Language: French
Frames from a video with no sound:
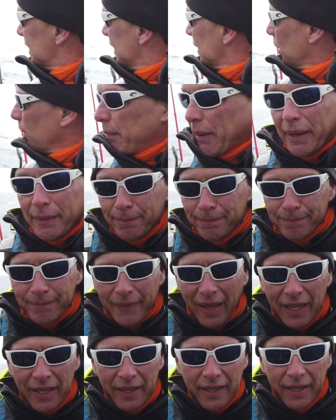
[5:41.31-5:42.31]
et ses copains.
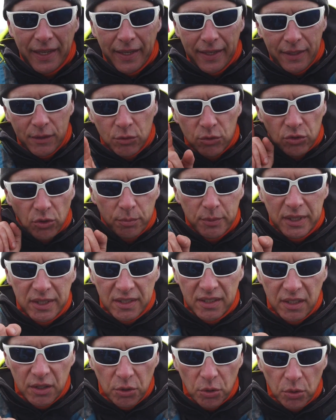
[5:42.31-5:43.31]
Ils nous ont
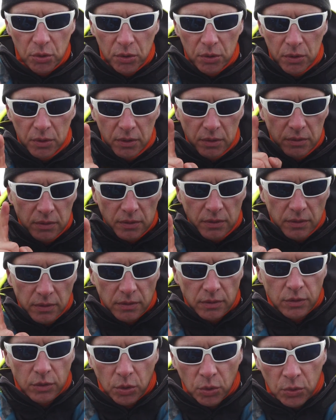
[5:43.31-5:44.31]
mis 10 lieux
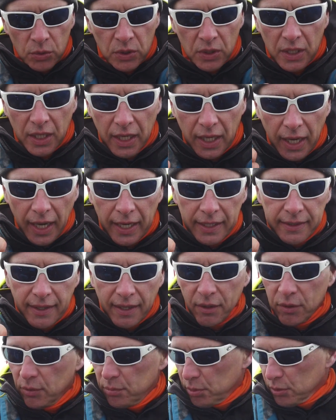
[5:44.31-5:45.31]
contre un
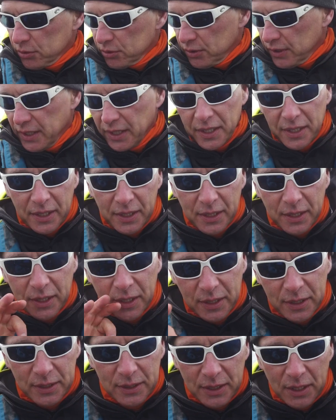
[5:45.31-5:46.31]
taco pour Zoé,
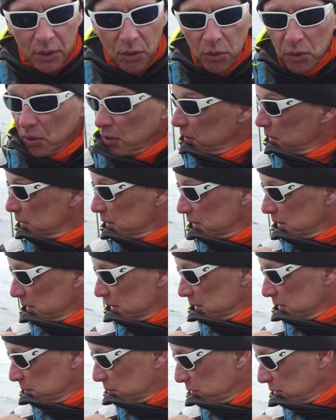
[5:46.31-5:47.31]
0
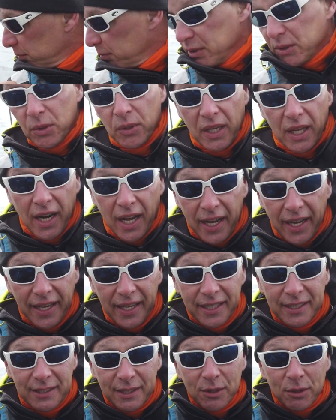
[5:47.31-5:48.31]
pour le là,
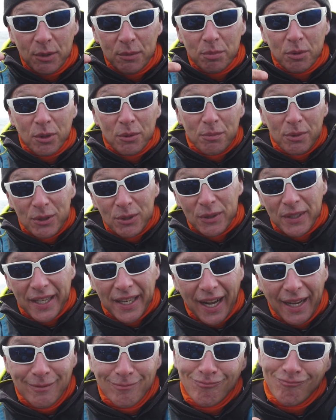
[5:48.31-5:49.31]
et 0 pour l'autre
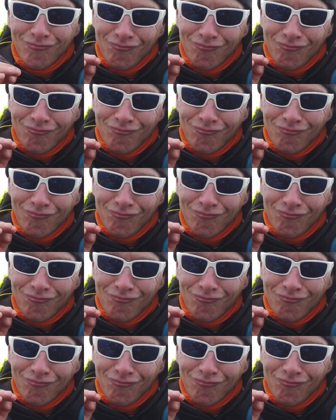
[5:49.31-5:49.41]
Bezokela.